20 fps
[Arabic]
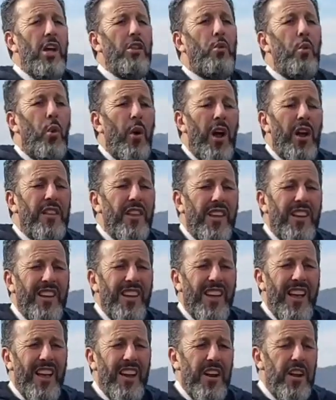ادو غير
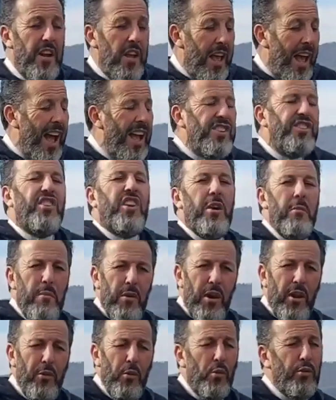داك اللي قارن
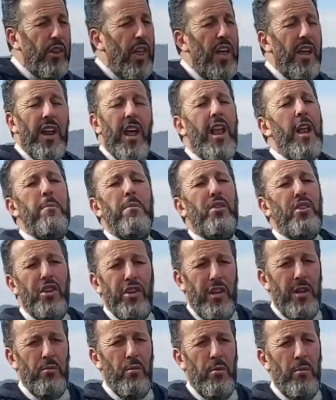اتكملض وتقرار
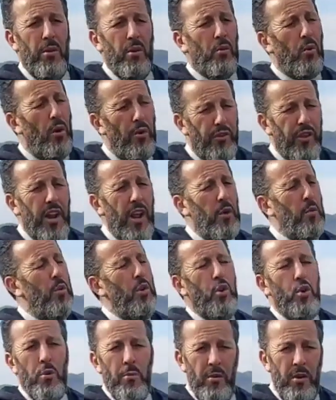ماشي المؤمن كونترال
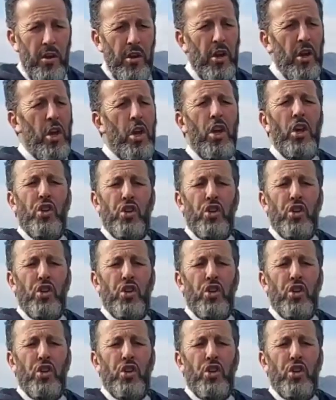وين يمنن